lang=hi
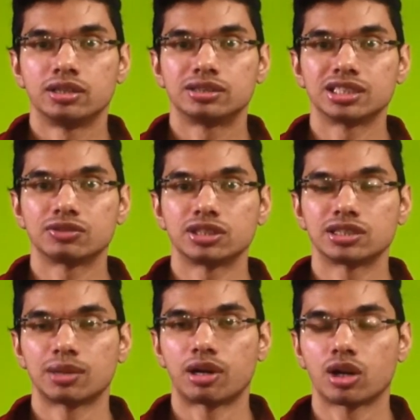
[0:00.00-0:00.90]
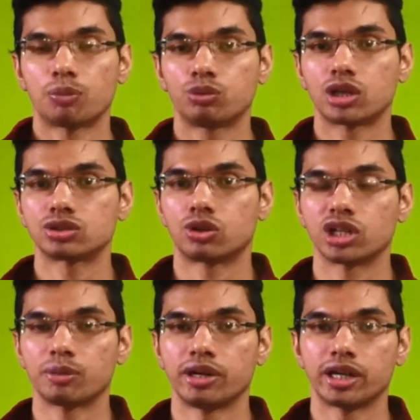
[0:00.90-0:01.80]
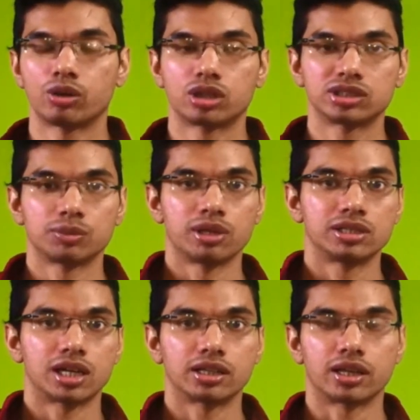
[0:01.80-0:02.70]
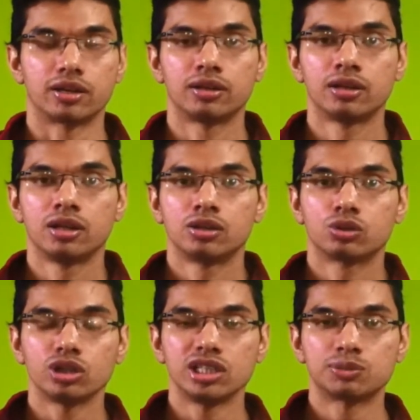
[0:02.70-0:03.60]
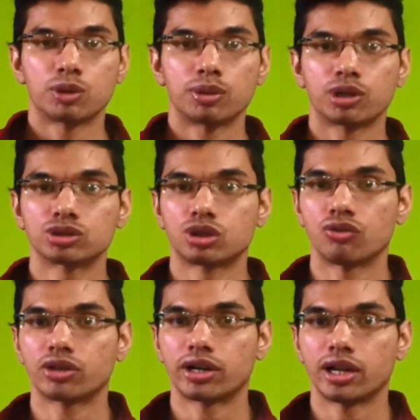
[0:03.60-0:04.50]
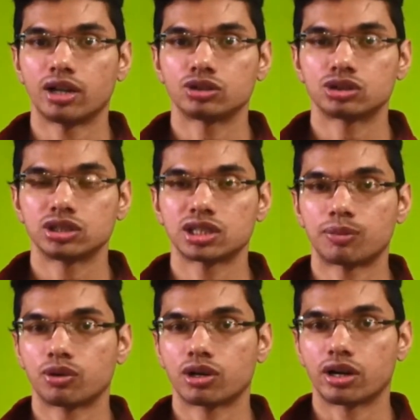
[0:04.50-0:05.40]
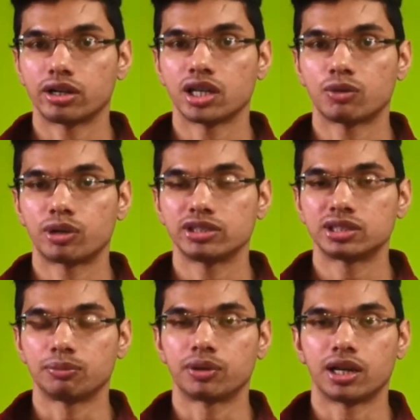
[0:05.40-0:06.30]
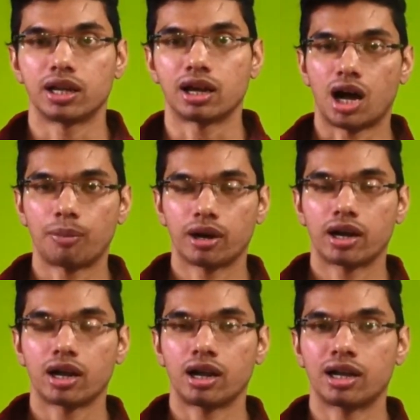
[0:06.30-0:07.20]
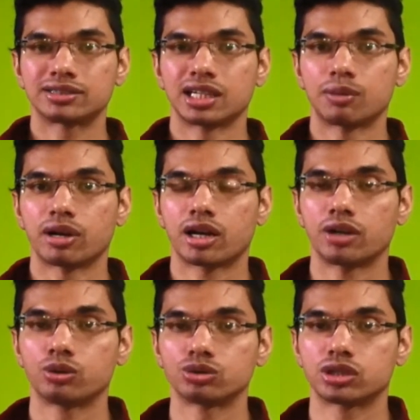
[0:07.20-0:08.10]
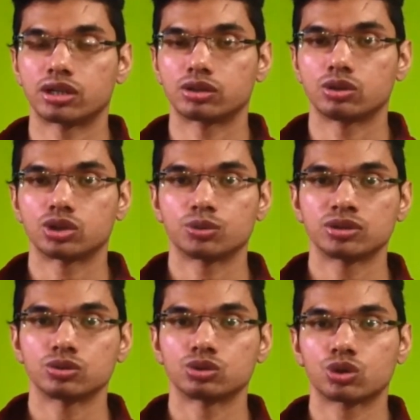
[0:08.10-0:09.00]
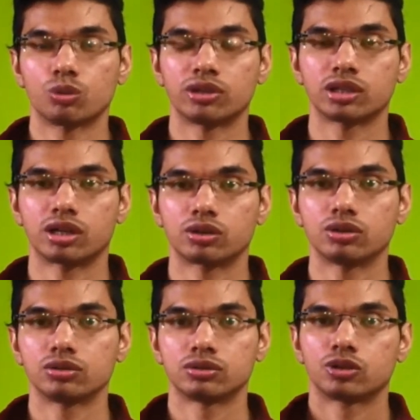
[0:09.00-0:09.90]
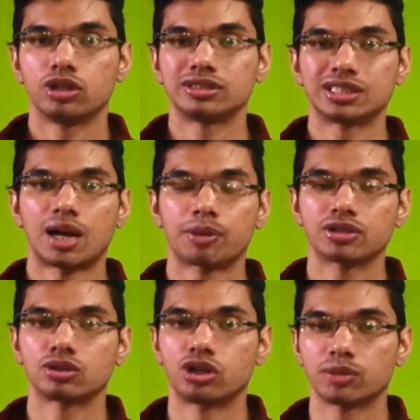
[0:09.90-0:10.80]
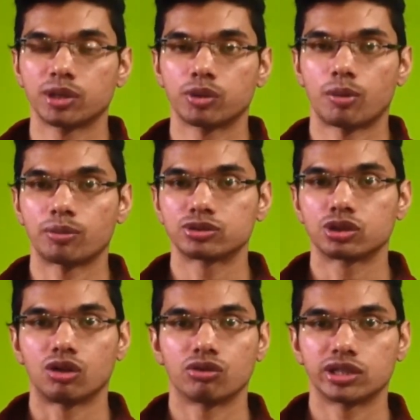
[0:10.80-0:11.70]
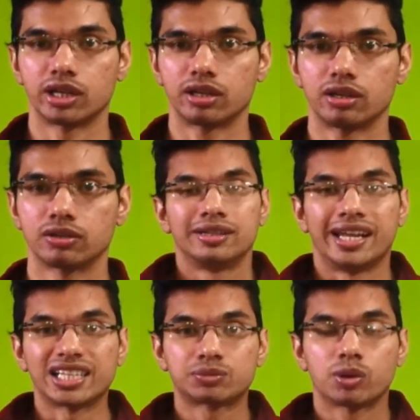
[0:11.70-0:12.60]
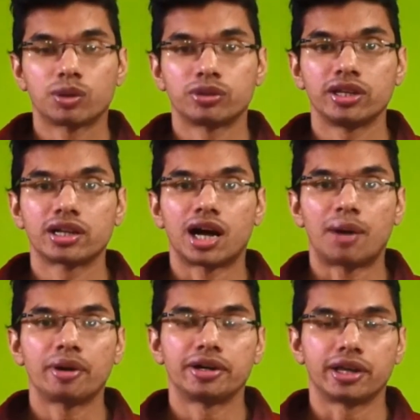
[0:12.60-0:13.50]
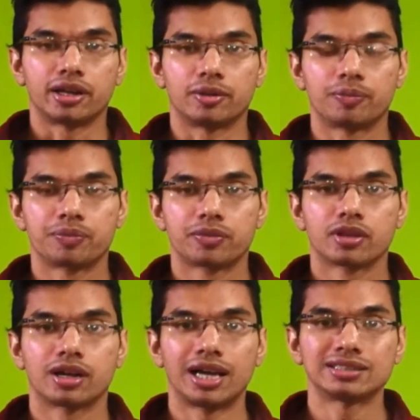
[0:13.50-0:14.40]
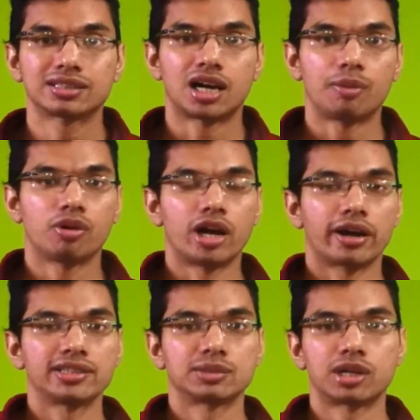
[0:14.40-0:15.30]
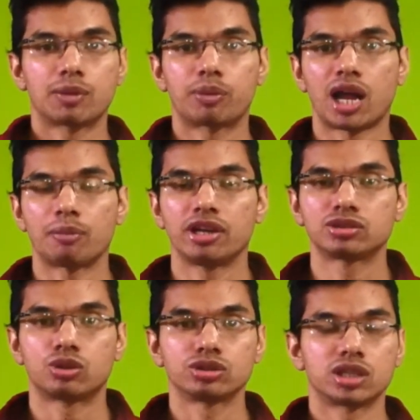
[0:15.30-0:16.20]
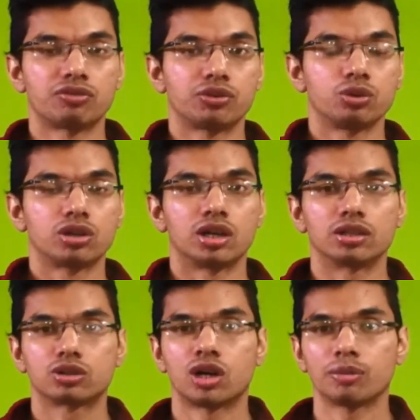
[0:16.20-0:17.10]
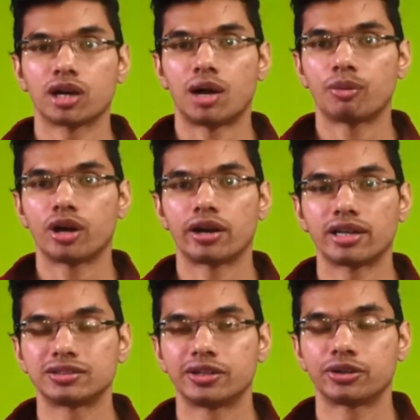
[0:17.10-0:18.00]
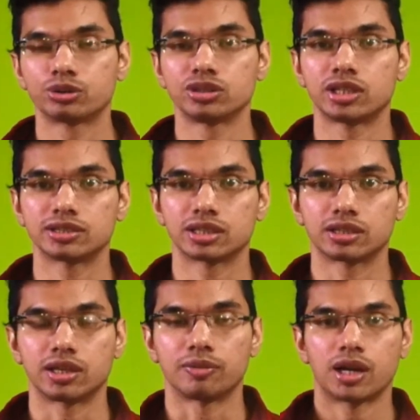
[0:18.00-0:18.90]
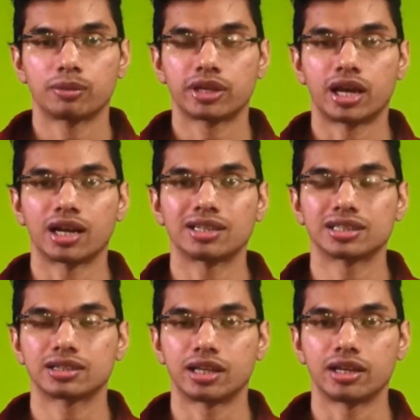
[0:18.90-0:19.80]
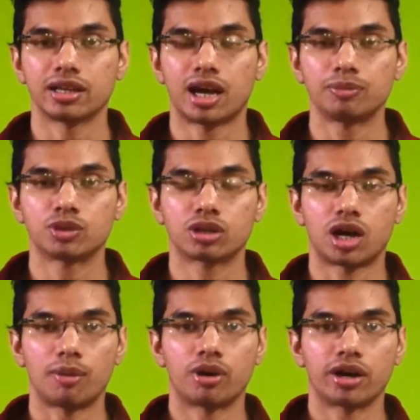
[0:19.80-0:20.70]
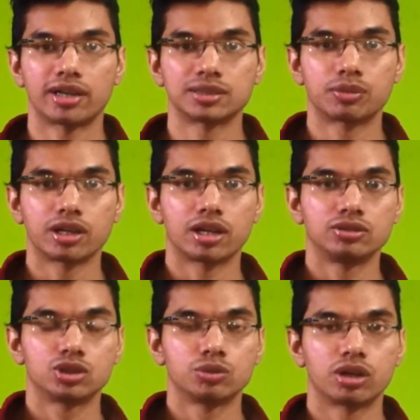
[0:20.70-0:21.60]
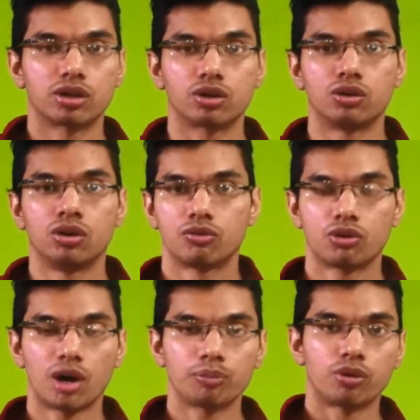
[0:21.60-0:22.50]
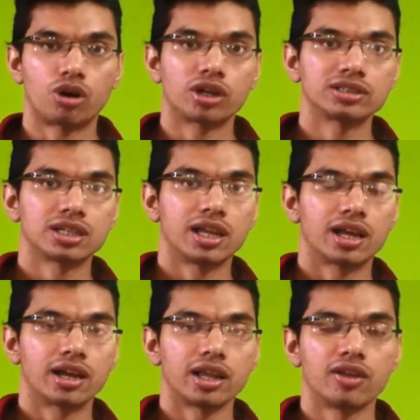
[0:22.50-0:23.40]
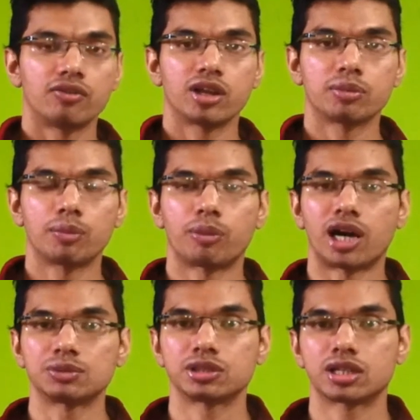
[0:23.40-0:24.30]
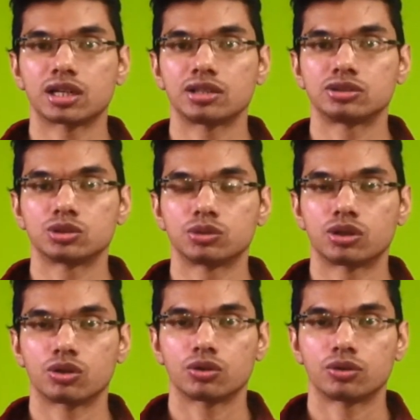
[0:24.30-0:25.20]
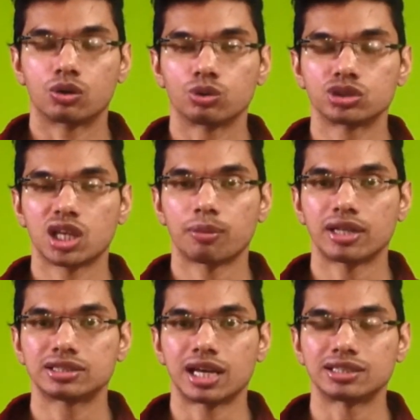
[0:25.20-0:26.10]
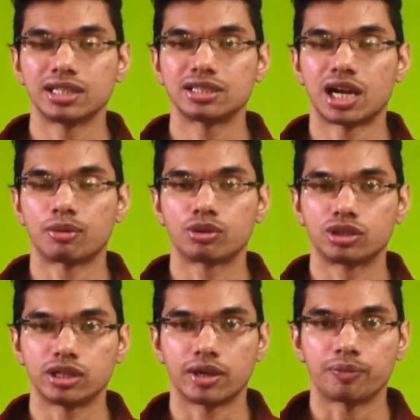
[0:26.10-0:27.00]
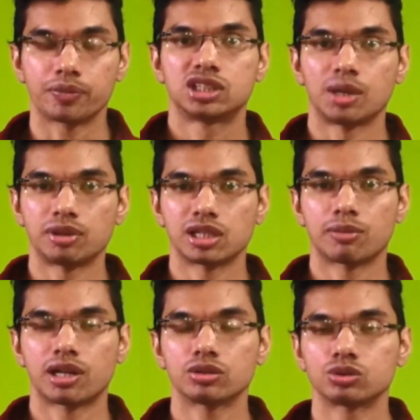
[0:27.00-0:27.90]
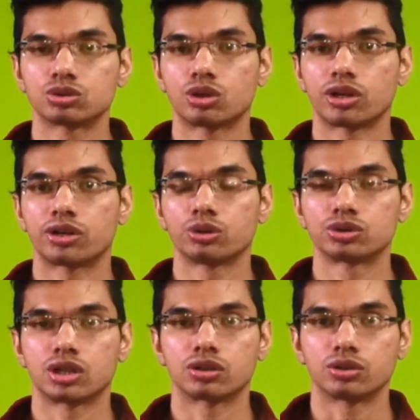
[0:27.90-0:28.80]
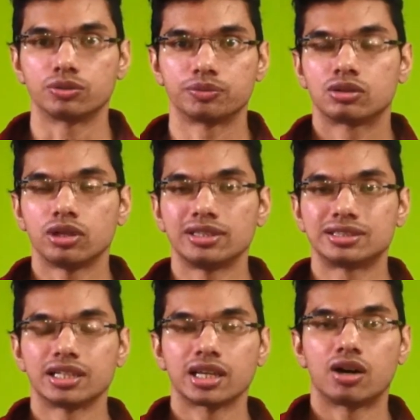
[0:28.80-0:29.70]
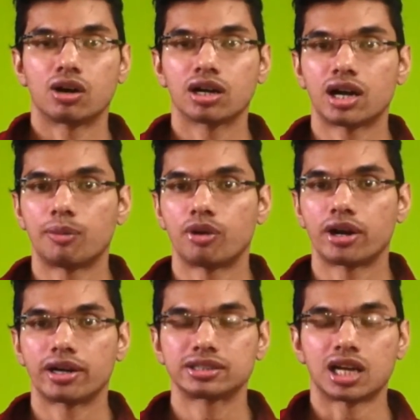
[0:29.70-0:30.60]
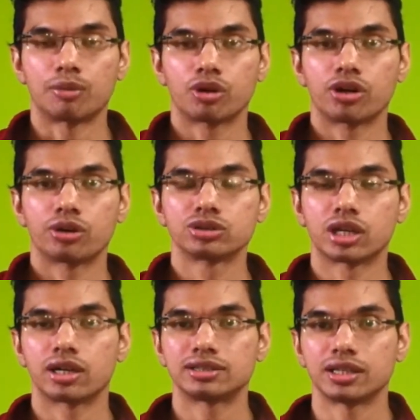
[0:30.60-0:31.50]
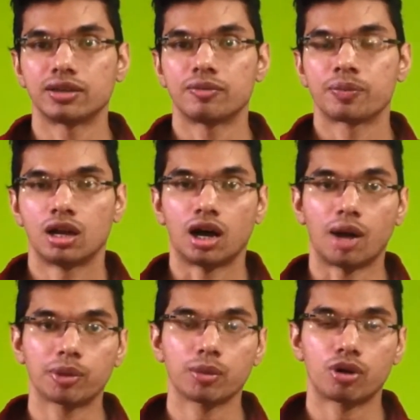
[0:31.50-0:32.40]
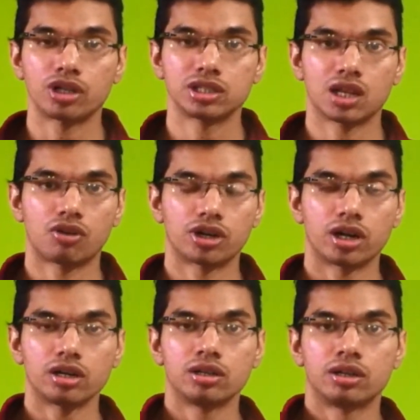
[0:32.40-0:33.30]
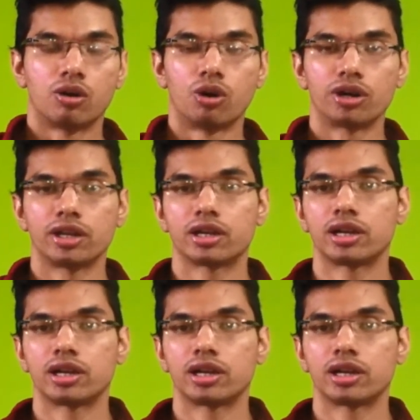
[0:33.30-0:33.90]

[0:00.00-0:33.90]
जिस वजह से हमारा पूरा सोडियम इंटेक उधर से मिल जाते हैं तो इस प्रॉब्लम को सॉल्व करने का जो चीज आपको करनी है वो बड़ी सिंपल है आप अगर अलग से नमक का यूज करते हो तो बस उसको बंद कर दो तो इससे आपकी सोडियम की प्रॉब्लम सॉल्व हो जाएगी नेक्स्ट प्रॉब्लम थी कार्ब इनटेक गाइस कार्बोहाइड्रेट्स हमारा प्राइमरी सोर्स है फ्यूल का तो हम कार्बोहाइड्रेट्स रिड्यूस नहीं कर सकते बट हम क्या कर सकते हैं कि आप जो कार्बोहाइड्रेट्स अपने कंज्यूम कर रहे हो वो आप मॉर्निंग से लेकर इवनिंग में पांच बजे तक कंज्यूम करो और उसके बाद जैसे ही शाम होती है छह बजे के बाद उसको रिड्यूस कर दो तो इससे क्या होगा कार्बोहाइड्रेट शाम को रिड्यूस करने से आपकी बॉडी ज़्यादा वाटर होल्ड नहीं